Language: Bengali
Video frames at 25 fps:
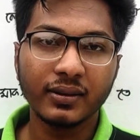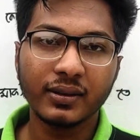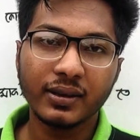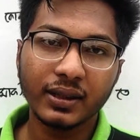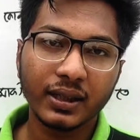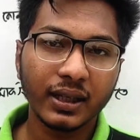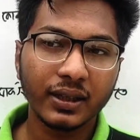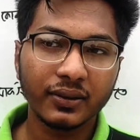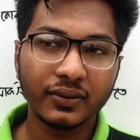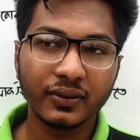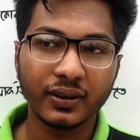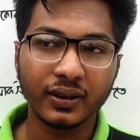
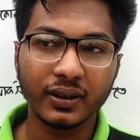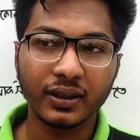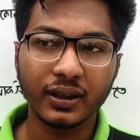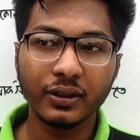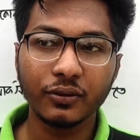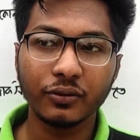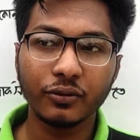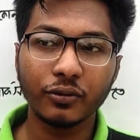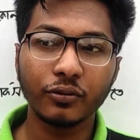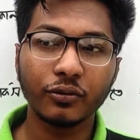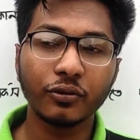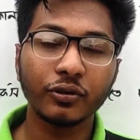ঠিক আছে
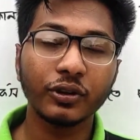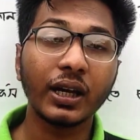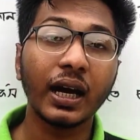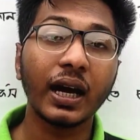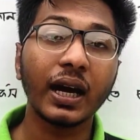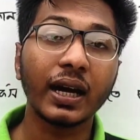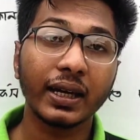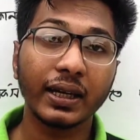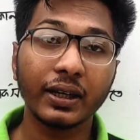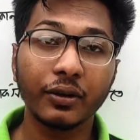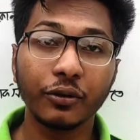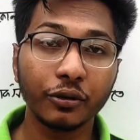কিন্তু যদি
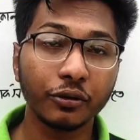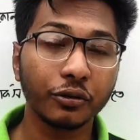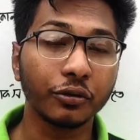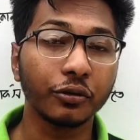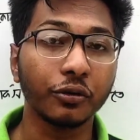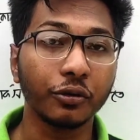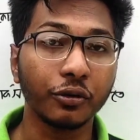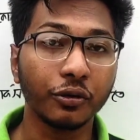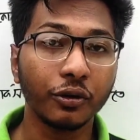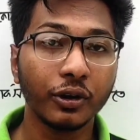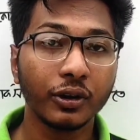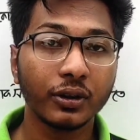আগে
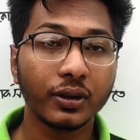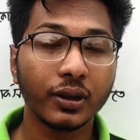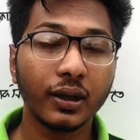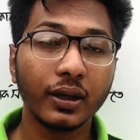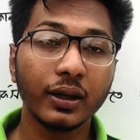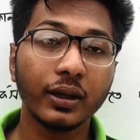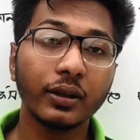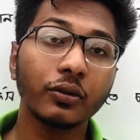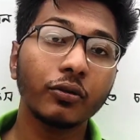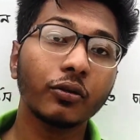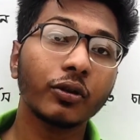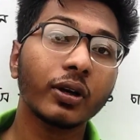হতো
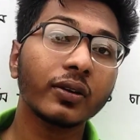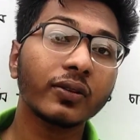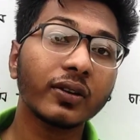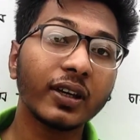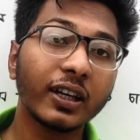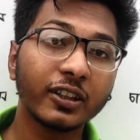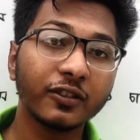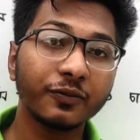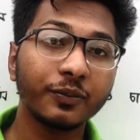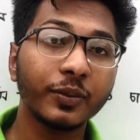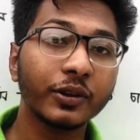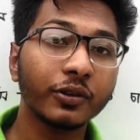তাহলে কিন্তু ওরা
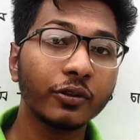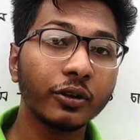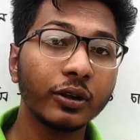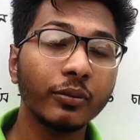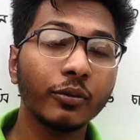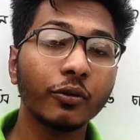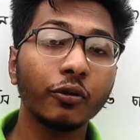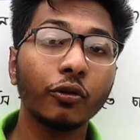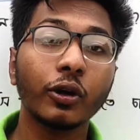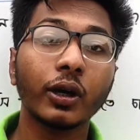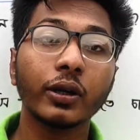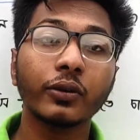চান্স পেতো
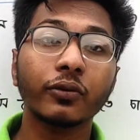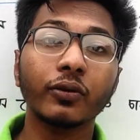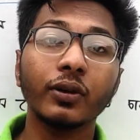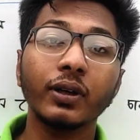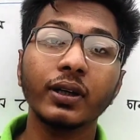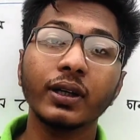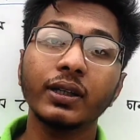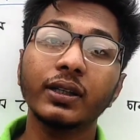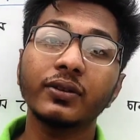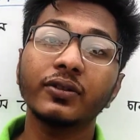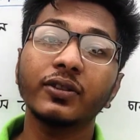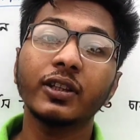এবং ওরা
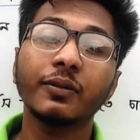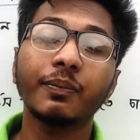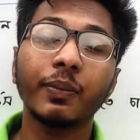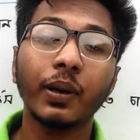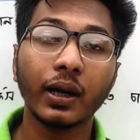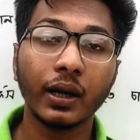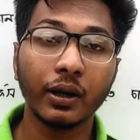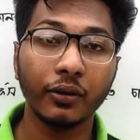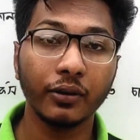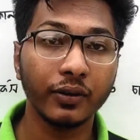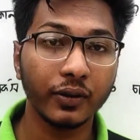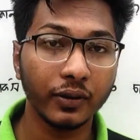চলে গেলে সিট
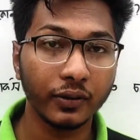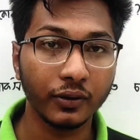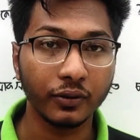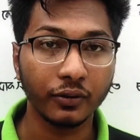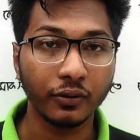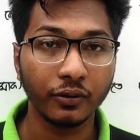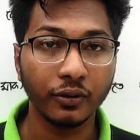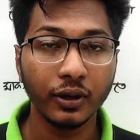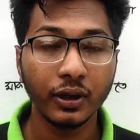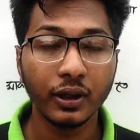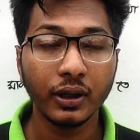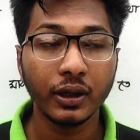ফাঁকা হয়ে যেত
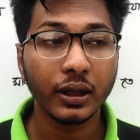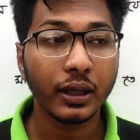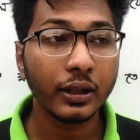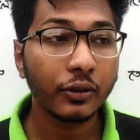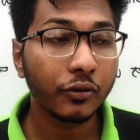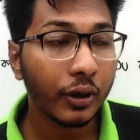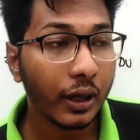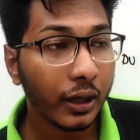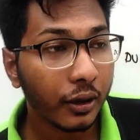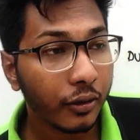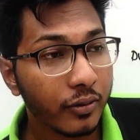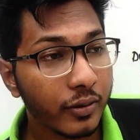
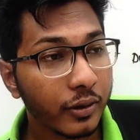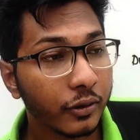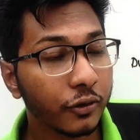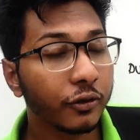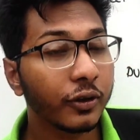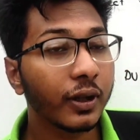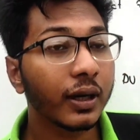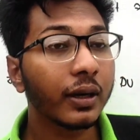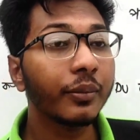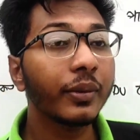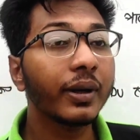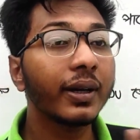কিন্তু এখন
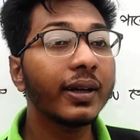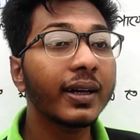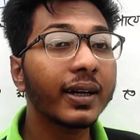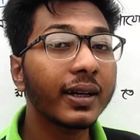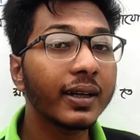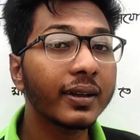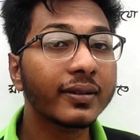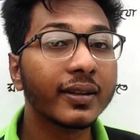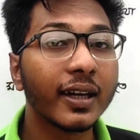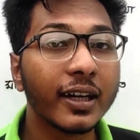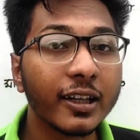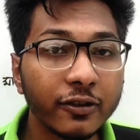যেহেতু তারা
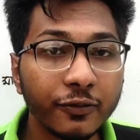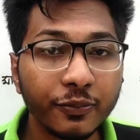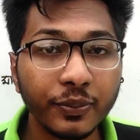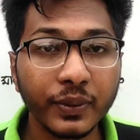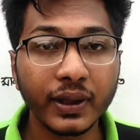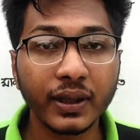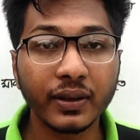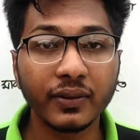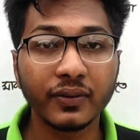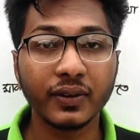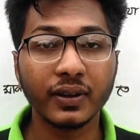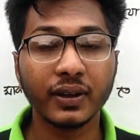মেডিকেলে চান্স
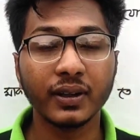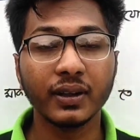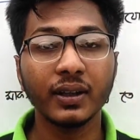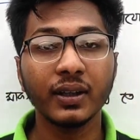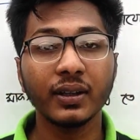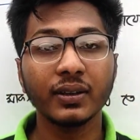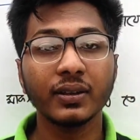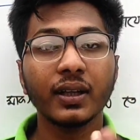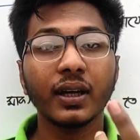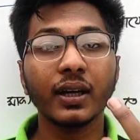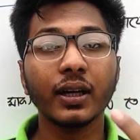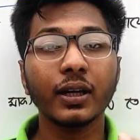পেয়ে গেছে
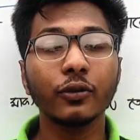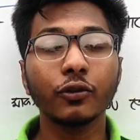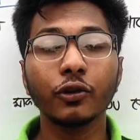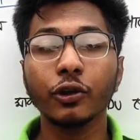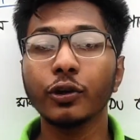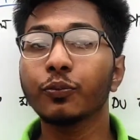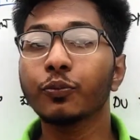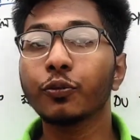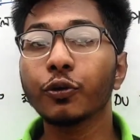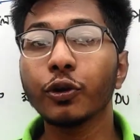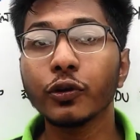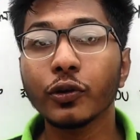তারা কিন্তু
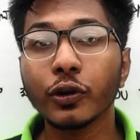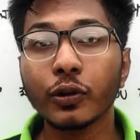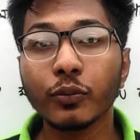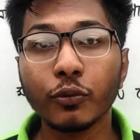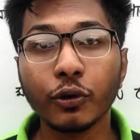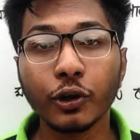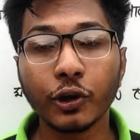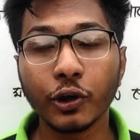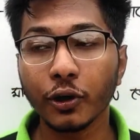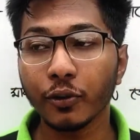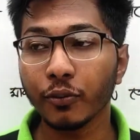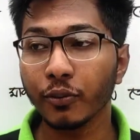ওই প্রয়োজন
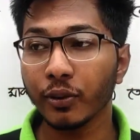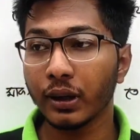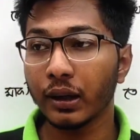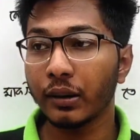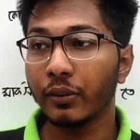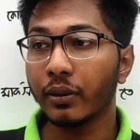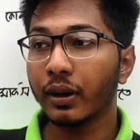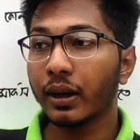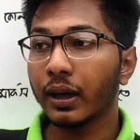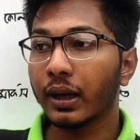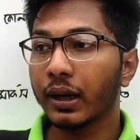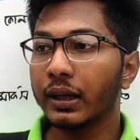মনে করবে না
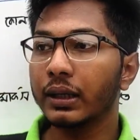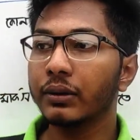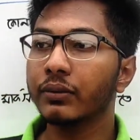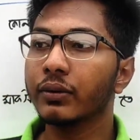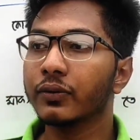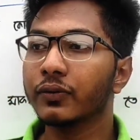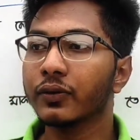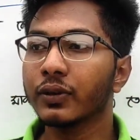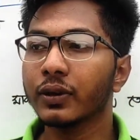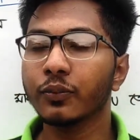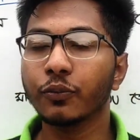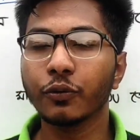আমার ঢাকা
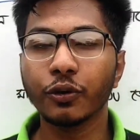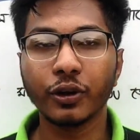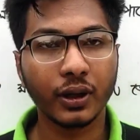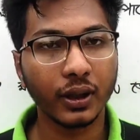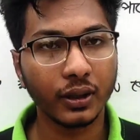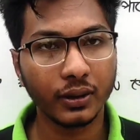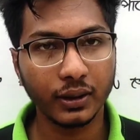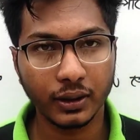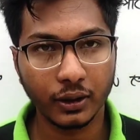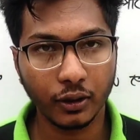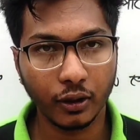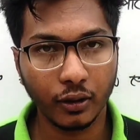ইউনিভার্সিটি
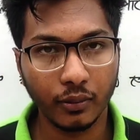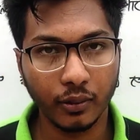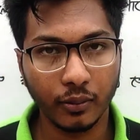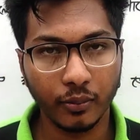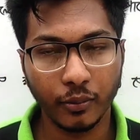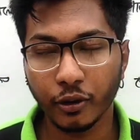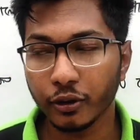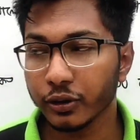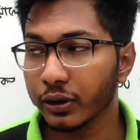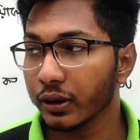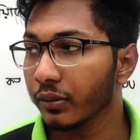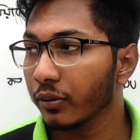পরীক্ষা দিতে হবে
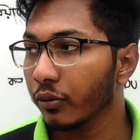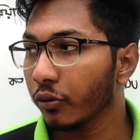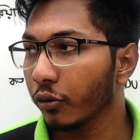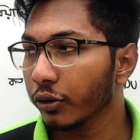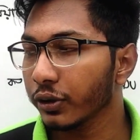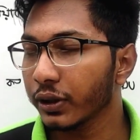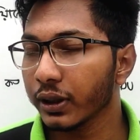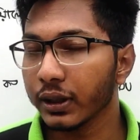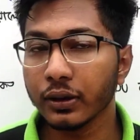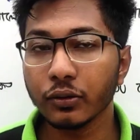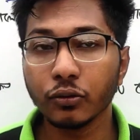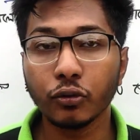বা ওদের
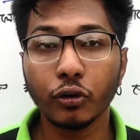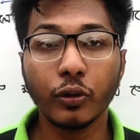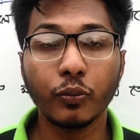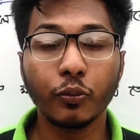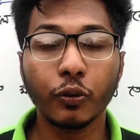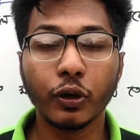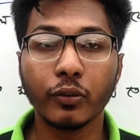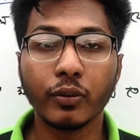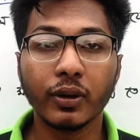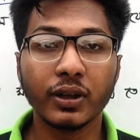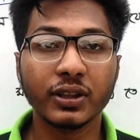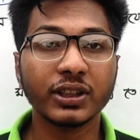ওদের কিন্তু ওই
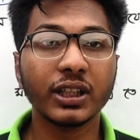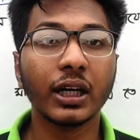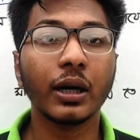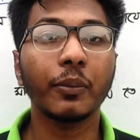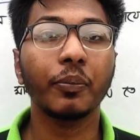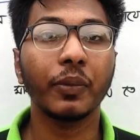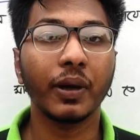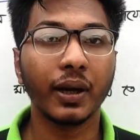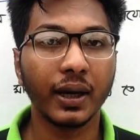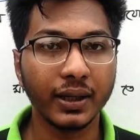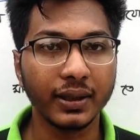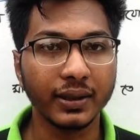পরিমাণ
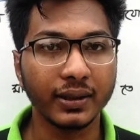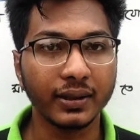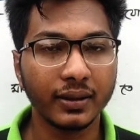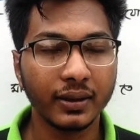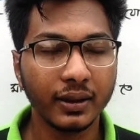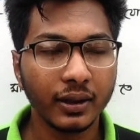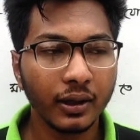চাপ নাই